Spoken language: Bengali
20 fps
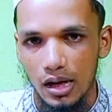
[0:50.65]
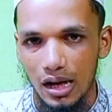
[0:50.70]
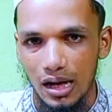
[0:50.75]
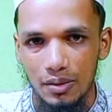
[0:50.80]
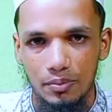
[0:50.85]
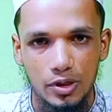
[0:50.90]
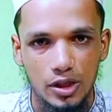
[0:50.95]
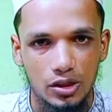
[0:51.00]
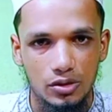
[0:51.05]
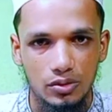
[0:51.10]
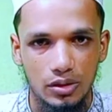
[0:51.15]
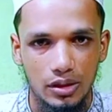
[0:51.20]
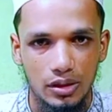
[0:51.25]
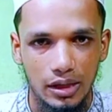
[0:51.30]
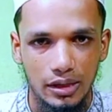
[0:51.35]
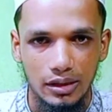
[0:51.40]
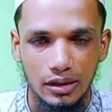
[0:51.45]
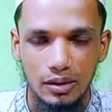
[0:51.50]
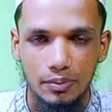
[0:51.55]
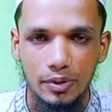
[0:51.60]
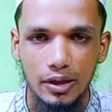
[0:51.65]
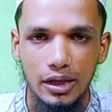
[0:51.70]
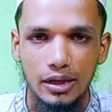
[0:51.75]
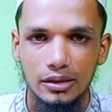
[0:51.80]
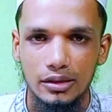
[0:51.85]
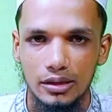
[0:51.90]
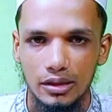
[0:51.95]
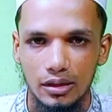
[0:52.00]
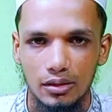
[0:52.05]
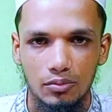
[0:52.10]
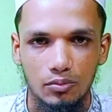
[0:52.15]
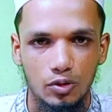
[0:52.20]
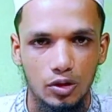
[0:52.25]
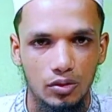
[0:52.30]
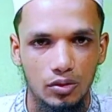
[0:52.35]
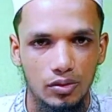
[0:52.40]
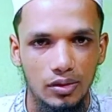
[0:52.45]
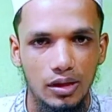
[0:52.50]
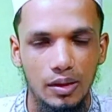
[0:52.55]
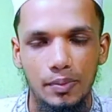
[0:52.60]
আর বিশেষ করে নারীদের বেলায় যেটা মনে
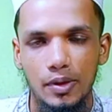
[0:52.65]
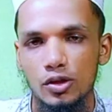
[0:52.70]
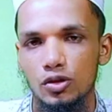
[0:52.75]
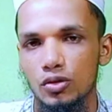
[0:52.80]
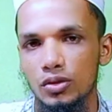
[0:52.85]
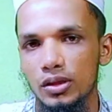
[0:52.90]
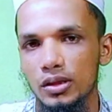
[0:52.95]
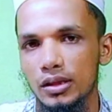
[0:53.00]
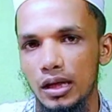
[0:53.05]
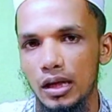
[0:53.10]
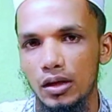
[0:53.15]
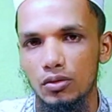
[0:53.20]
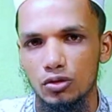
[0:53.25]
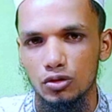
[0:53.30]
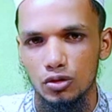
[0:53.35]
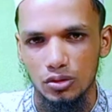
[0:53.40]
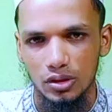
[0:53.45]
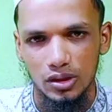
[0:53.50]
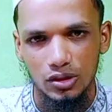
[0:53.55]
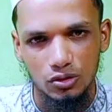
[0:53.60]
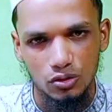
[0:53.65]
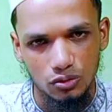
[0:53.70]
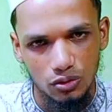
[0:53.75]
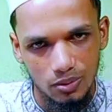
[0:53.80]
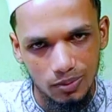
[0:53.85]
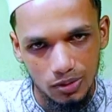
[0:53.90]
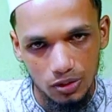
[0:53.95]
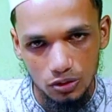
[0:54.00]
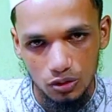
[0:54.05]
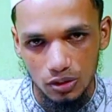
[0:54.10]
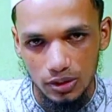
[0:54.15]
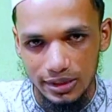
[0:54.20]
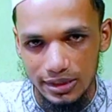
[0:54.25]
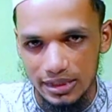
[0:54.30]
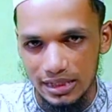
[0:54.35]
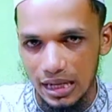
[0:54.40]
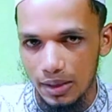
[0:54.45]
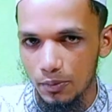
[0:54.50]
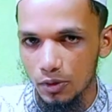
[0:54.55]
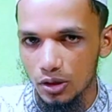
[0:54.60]
করেন আপনার সতীন তাড়ানো সতীন সুন্দর মতো চলতেছে
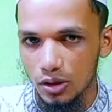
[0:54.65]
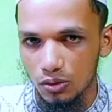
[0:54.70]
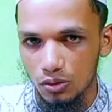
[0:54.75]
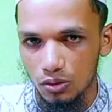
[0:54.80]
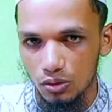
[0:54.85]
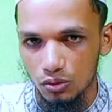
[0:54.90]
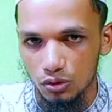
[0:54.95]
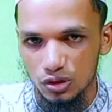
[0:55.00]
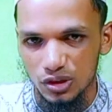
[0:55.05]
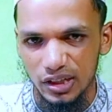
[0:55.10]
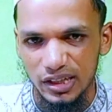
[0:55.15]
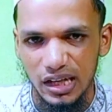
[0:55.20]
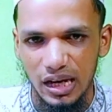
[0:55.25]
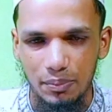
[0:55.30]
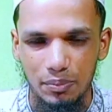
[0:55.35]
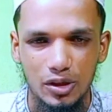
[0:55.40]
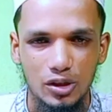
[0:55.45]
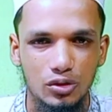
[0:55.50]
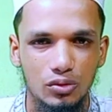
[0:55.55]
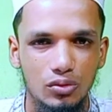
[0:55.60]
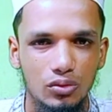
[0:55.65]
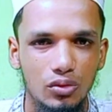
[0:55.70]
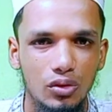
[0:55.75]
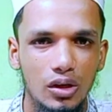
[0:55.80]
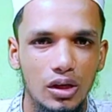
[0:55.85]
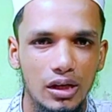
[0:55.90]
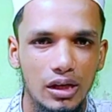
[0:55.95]
তার মধ্যে কোনো দোষ নাই আপনি শুধু